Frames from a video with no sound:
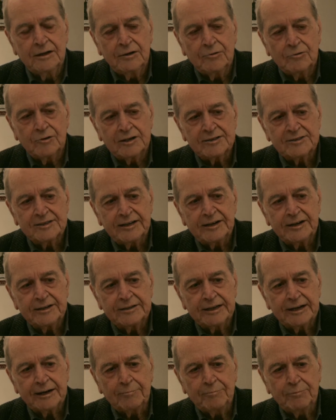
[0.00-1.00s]
una, serie
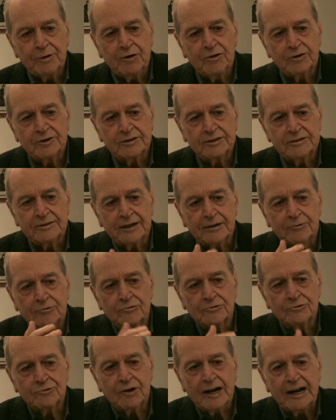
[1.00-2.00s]
di rapporti tra
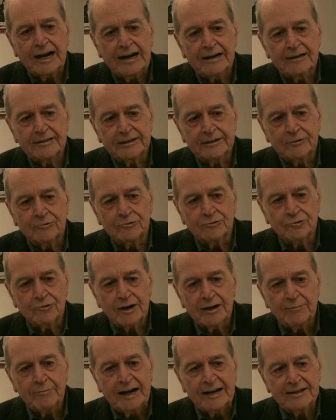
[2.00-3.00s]
cultura alta e
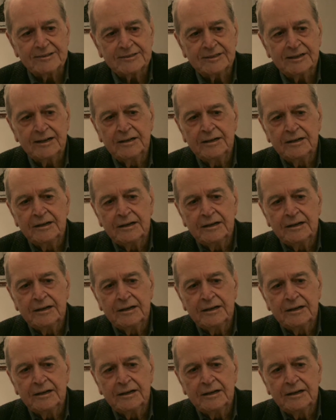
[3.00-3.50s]
cultura bassa